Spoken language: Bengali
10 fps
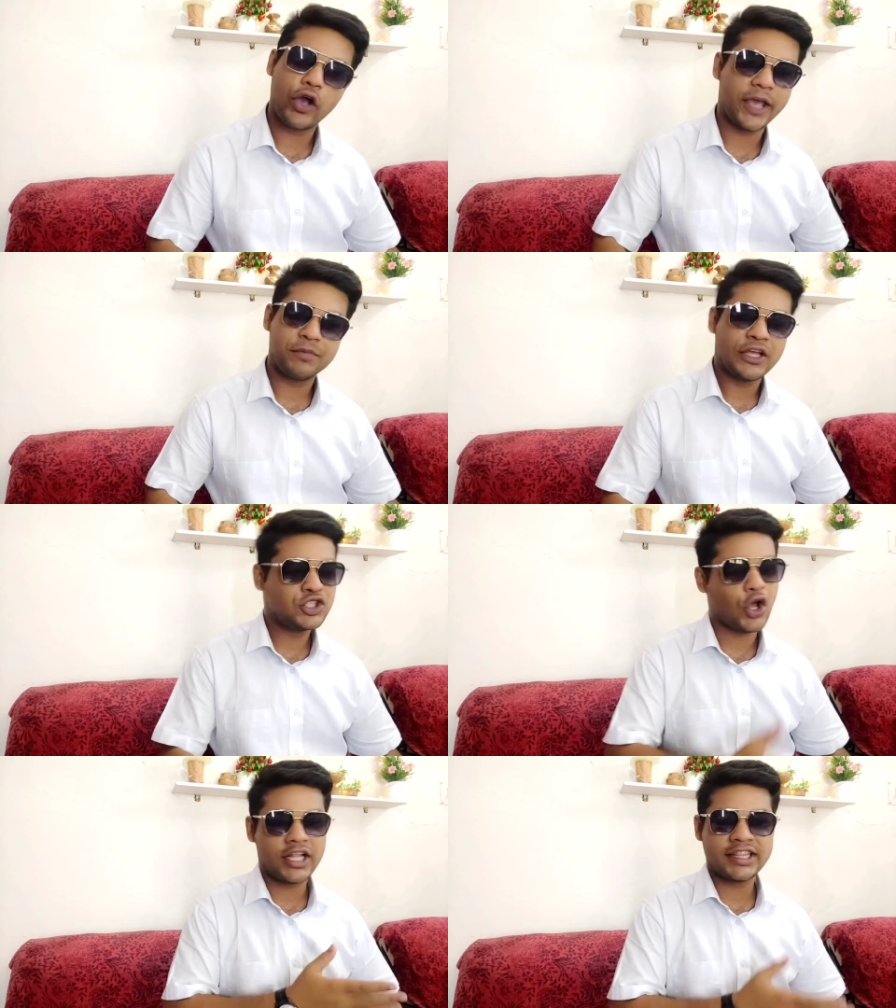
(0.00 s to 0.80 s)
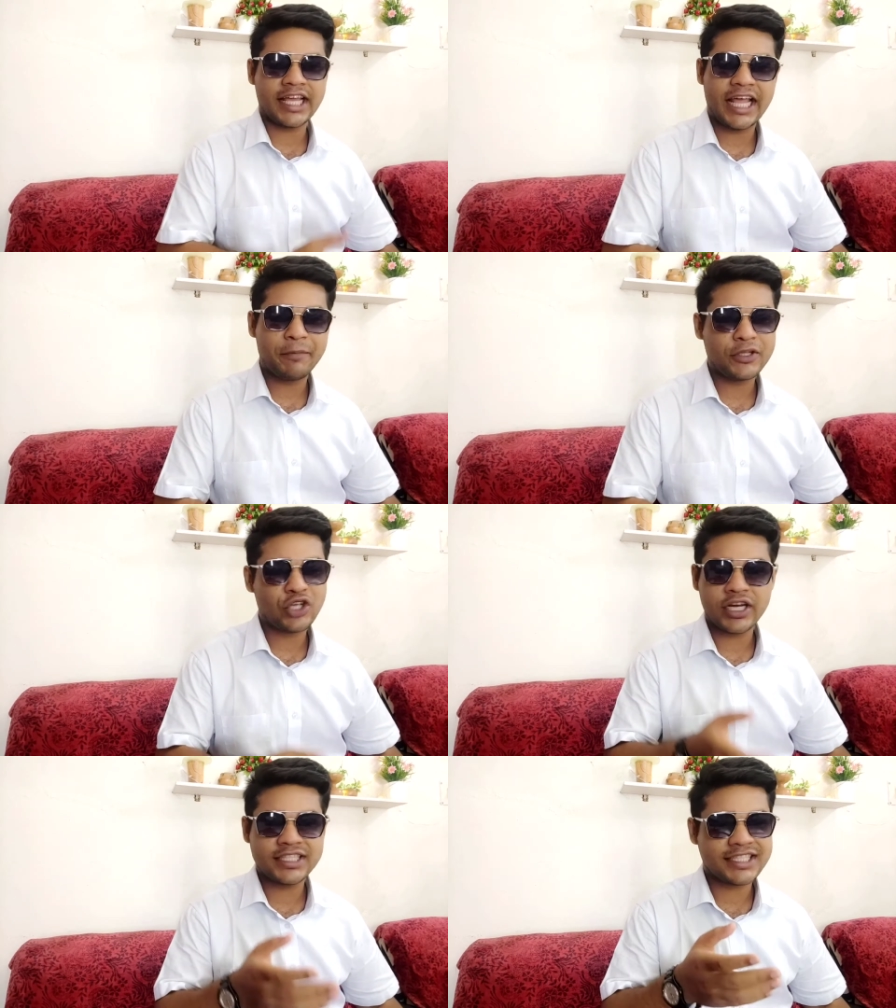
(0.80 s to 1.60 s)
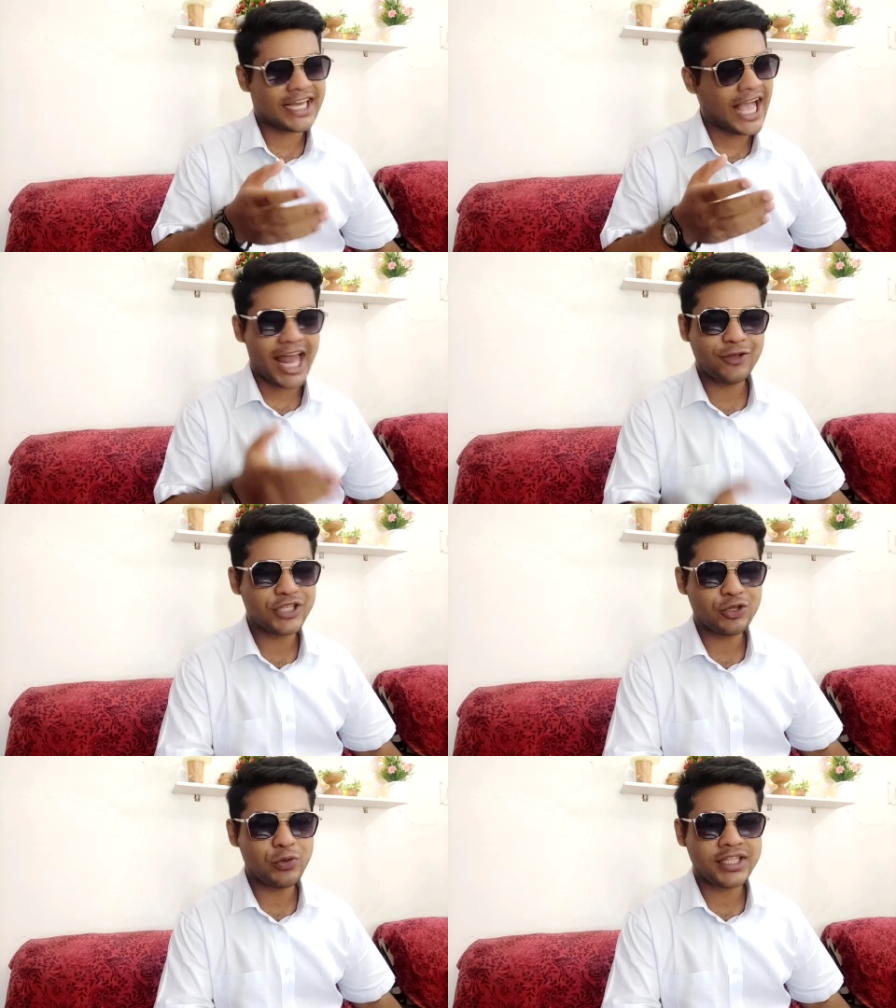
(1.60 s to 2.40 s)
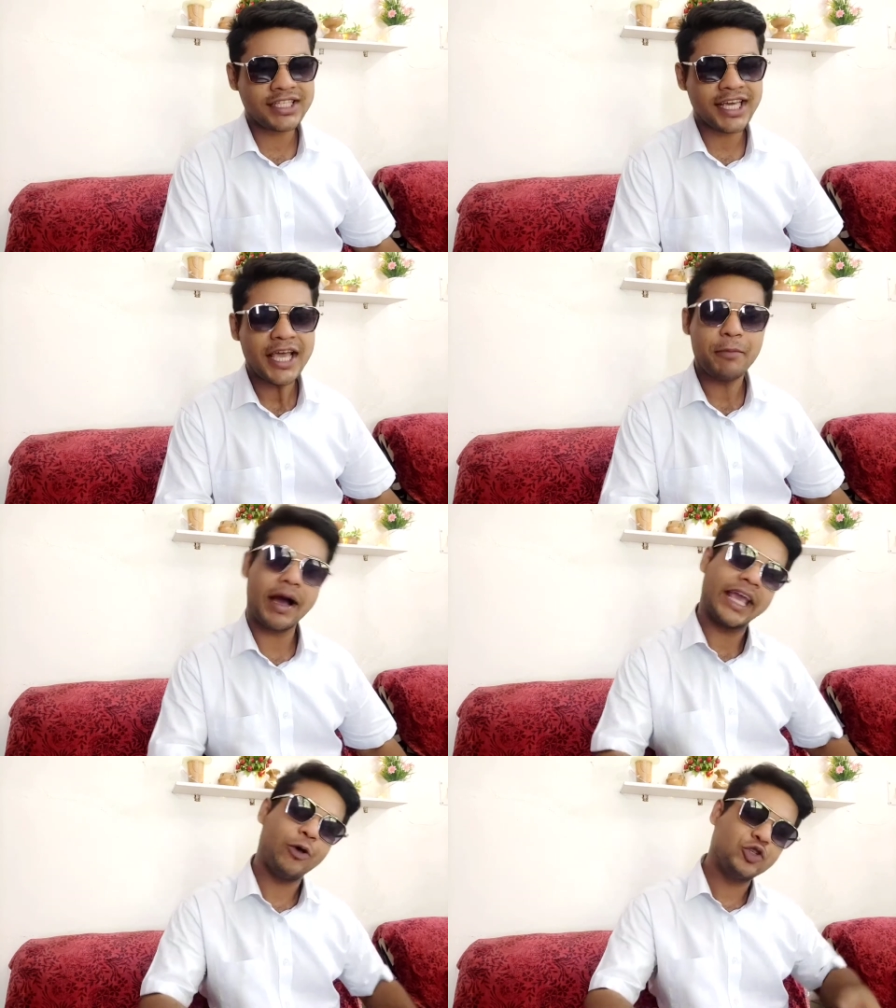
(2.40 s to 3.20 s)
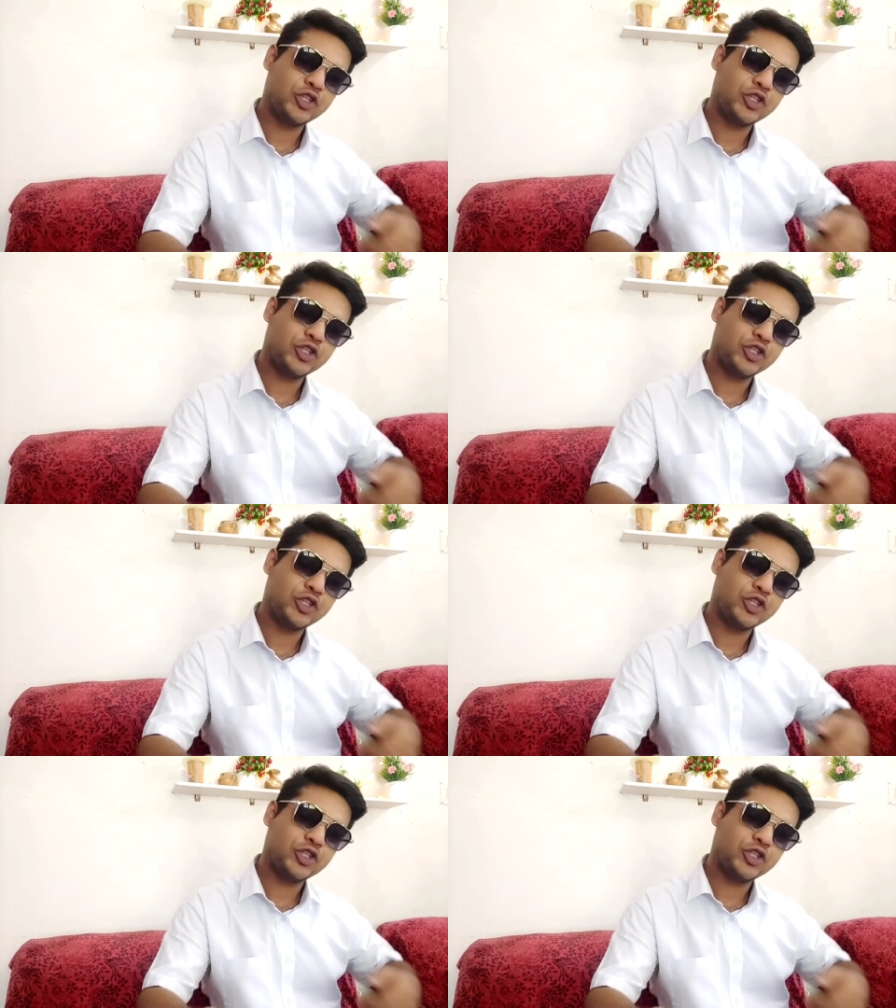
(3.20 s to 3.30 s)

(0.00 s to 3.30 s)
ওকে চলেন তাইলে এর পেছনে যা যা কালো জাদু আছে বা কেউ